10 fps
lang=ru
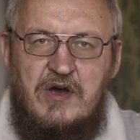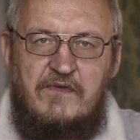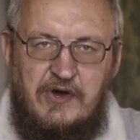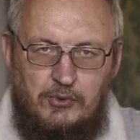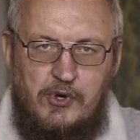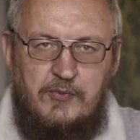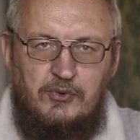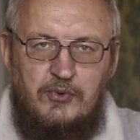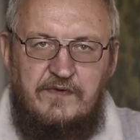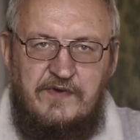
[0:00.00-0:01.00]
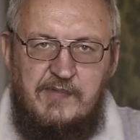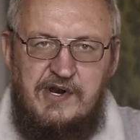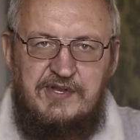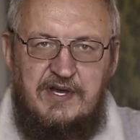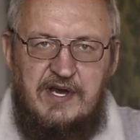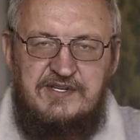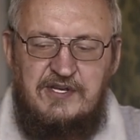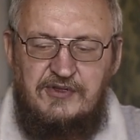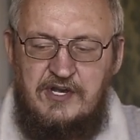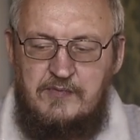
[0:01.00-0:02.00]
в которой будут выбраны
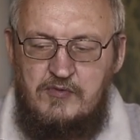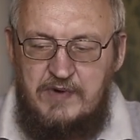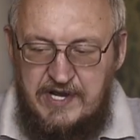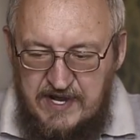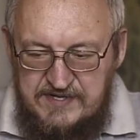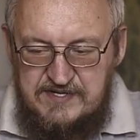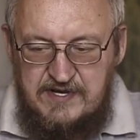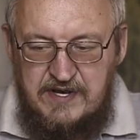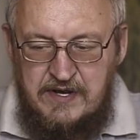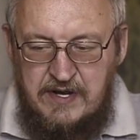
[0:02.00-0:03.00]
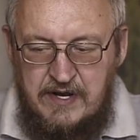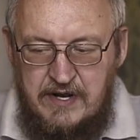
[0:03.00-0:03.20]
газетные публикации